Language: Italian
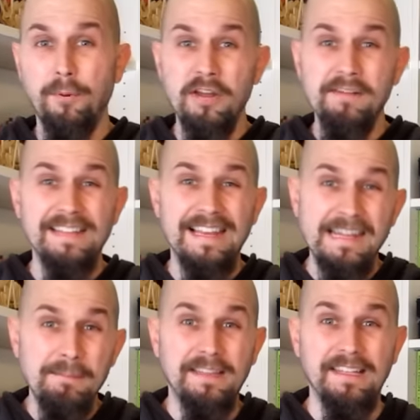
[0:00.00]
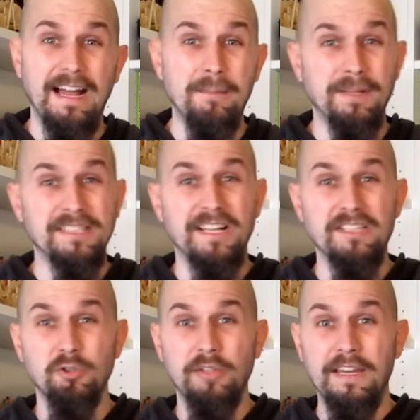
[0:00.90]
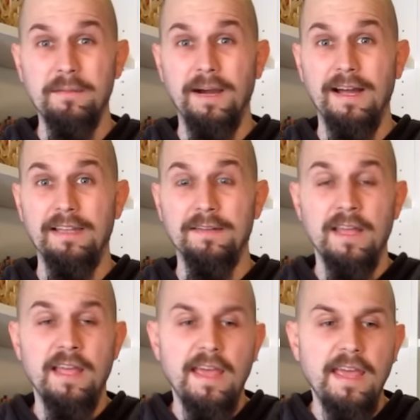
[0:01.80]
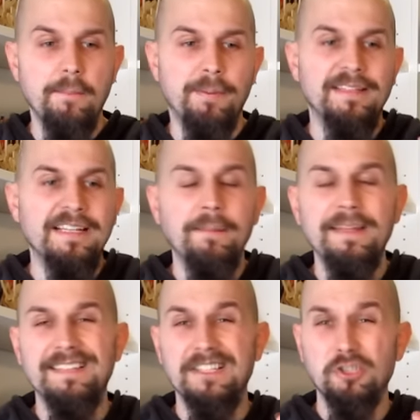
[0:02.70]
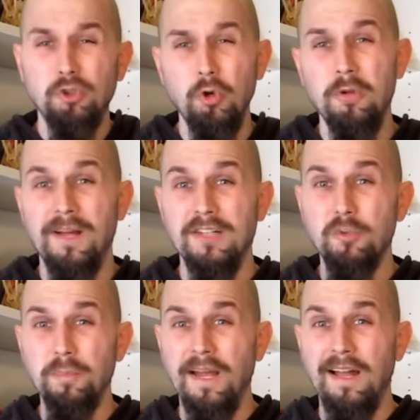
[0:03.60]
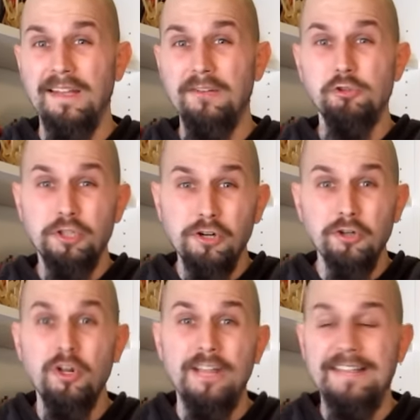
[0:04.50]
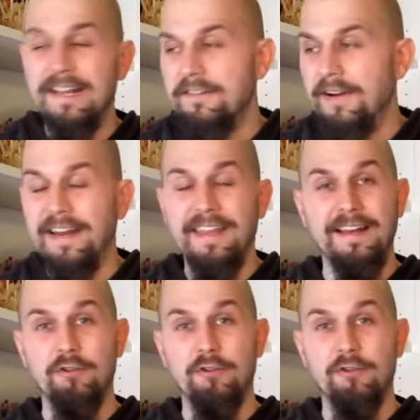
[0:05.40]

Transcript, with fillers: poneva dei limiti al passaggio di animali e praticamente solo i marsupiali riuscirono ad arrivare in